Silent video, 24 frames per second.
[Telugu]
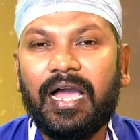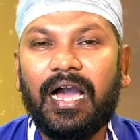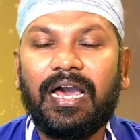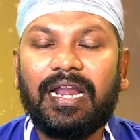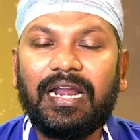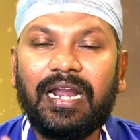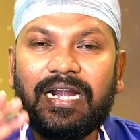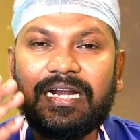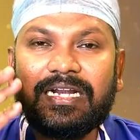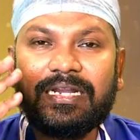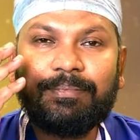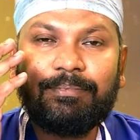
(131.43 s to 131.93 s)

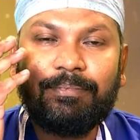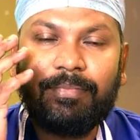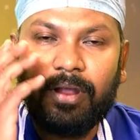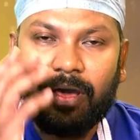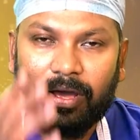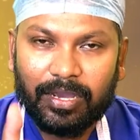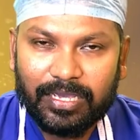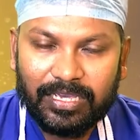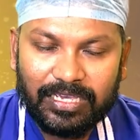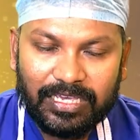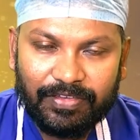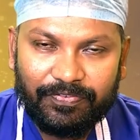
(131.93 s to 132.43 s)
అలాంటి
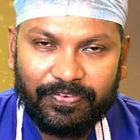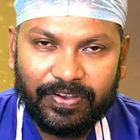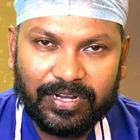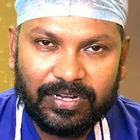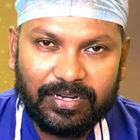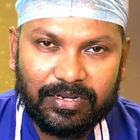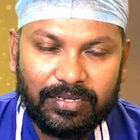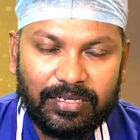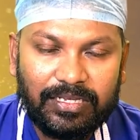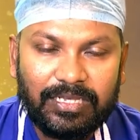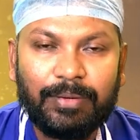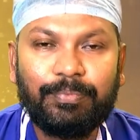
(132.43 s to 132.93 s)
బ్లాకింగ్
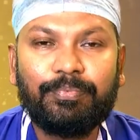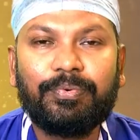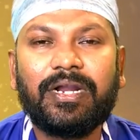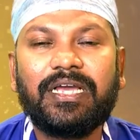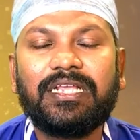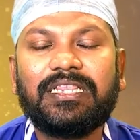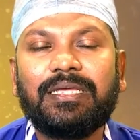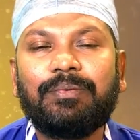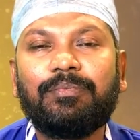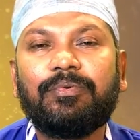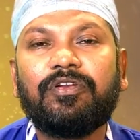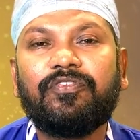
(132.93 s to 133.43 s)
ఎఫెక్ట్
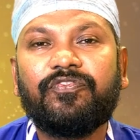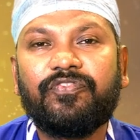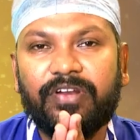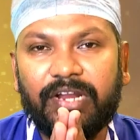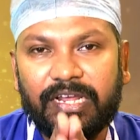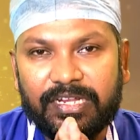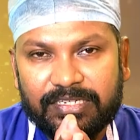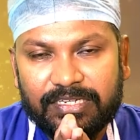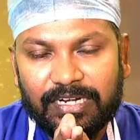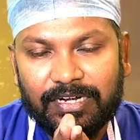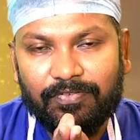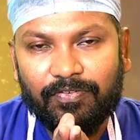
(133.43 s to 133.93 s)
ఎప్పుడైతే మీరు
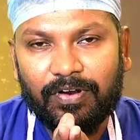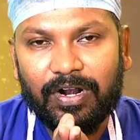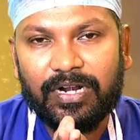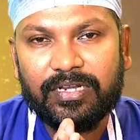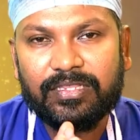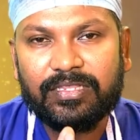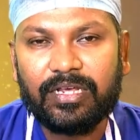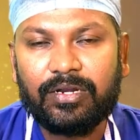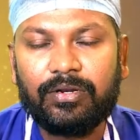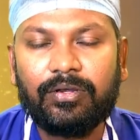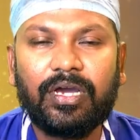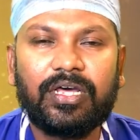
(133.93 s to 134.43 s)
ఫినాన్స్ ట్రేడ్
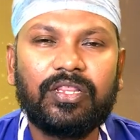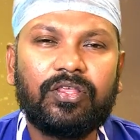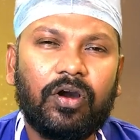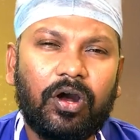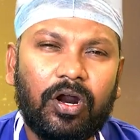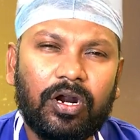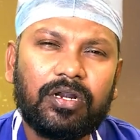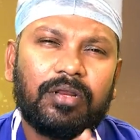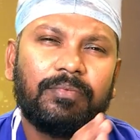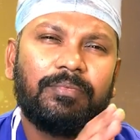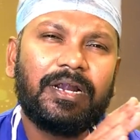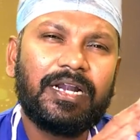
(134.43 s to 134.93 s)
వాడతారో అది
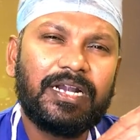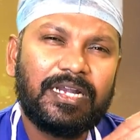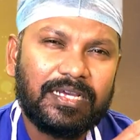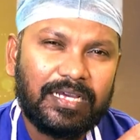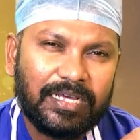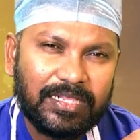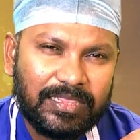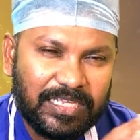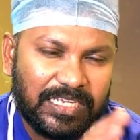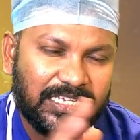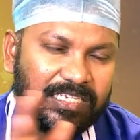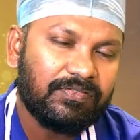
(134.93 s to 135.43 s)

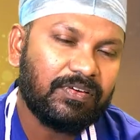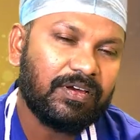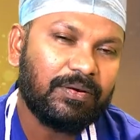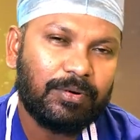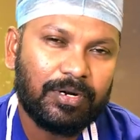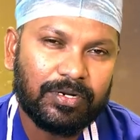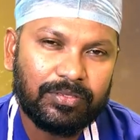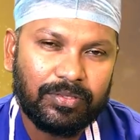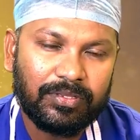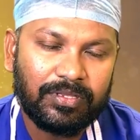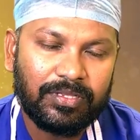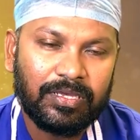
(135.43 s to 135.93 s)
ఆటోమేటిక్గా
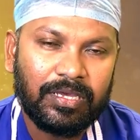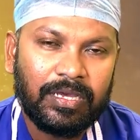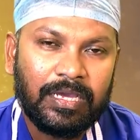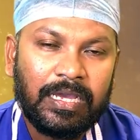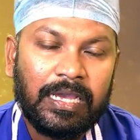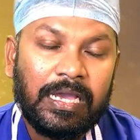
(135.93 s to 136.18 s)
తీసివేయబడుతుంది